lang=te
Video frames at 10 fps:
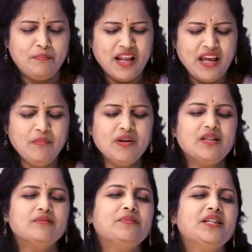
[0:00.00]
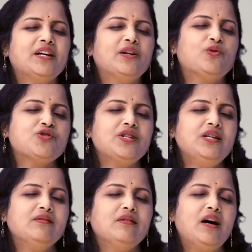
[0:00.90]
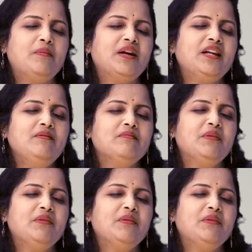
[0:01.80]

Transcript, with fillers: ప్రేమగా మీ దగ్గరికి వచ్చి ఆ మనీ